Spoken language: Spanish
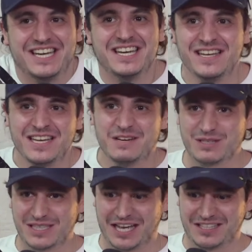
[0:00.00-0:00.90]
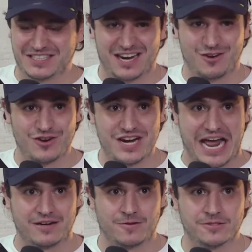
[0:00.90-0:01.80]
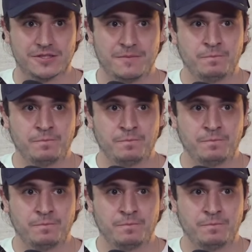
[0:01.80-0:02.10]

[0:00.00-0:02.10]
pues imagínate estar con narcos.